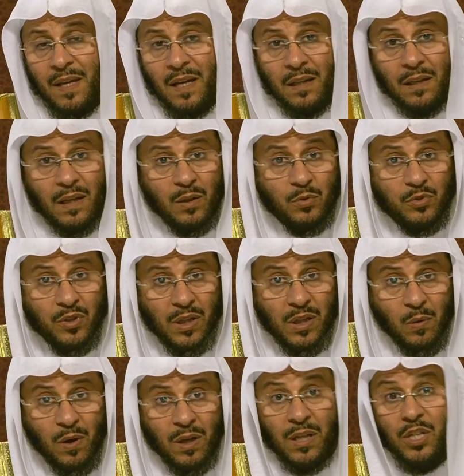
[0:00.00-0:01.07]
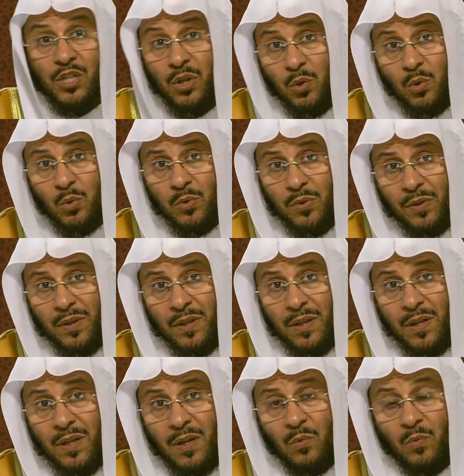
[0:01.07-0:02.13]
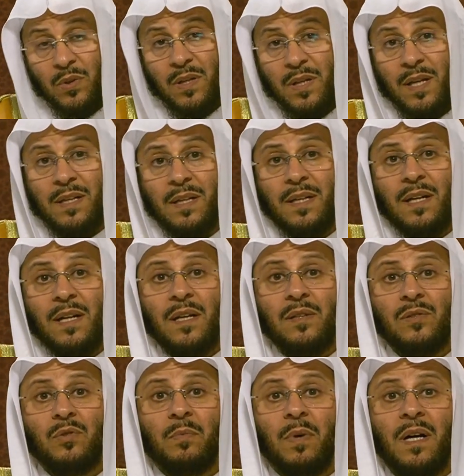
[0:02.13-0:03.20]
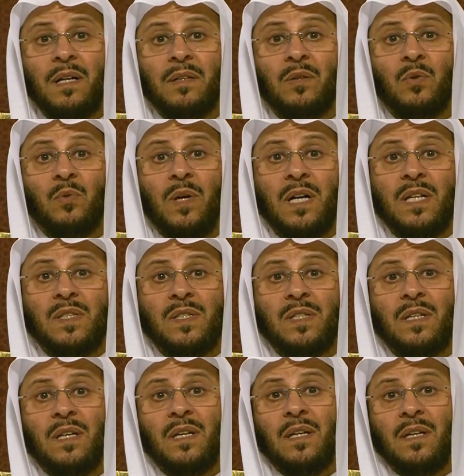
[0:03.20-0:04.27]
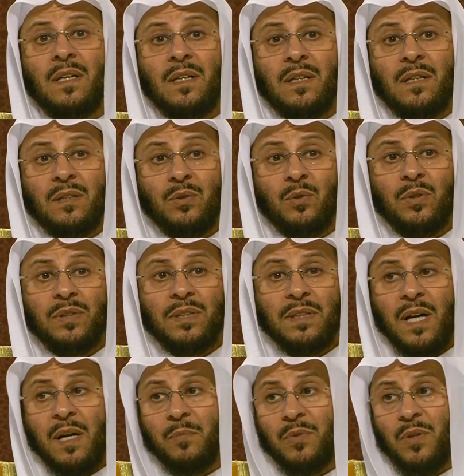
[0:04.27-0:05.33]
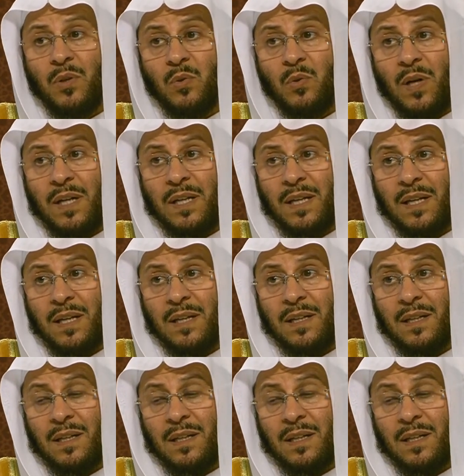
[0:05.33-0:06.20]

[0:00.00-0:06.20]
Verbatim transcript: الله جل وعلا شكور ولذلك سبحانه وعز يعطي عبده على